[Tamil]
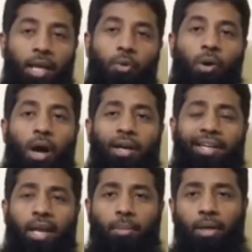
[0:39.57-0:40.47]

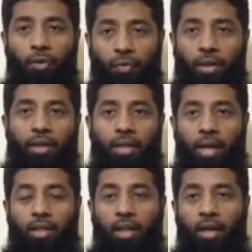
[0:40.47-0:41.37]
அக்னினா மின்னல் ஃபக்கர் யா
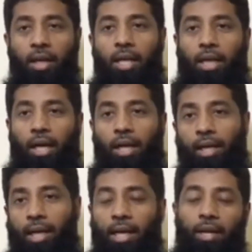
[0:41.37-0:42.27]
அல்லா கடனை
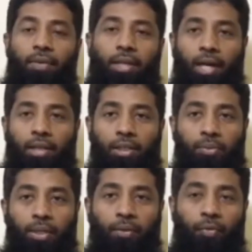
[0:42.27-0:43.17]
எங்களை விட்டு அடைத்து
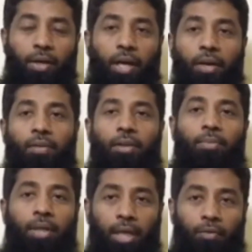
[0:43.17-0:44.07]
விடு ஃபக்கரை விட்டும்
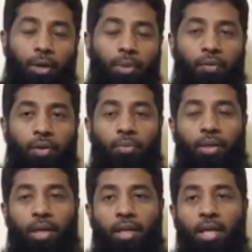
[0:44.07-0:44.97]
எங்களை வறுமையை விட்டும்
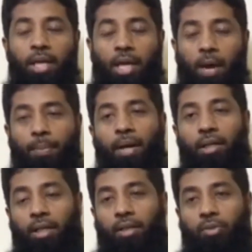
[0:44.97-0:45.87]
எங்களை காப்பாற்று
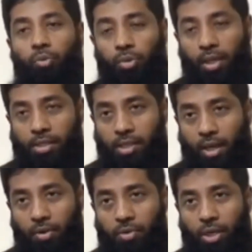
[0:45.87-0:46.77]
என்று ரசூலுல்லாஹி சல்லா
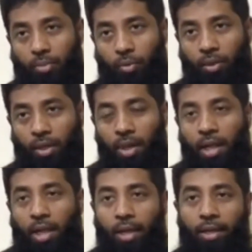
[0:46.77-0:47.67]
அலுவலம் அவர்கள்
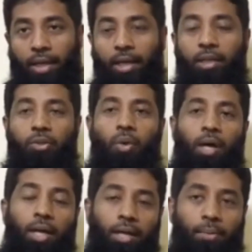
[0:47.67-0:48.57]
கேட்ட
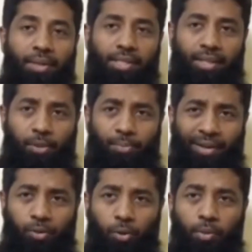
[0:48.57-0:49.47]
துவாக்களை நாம் என்ன செய்கிறோம்
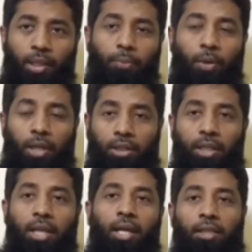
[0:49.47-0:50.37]
பார்க்கிறோம் அதே போல
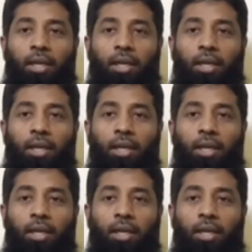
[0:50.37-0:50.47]
அத்தஹியாத்தில்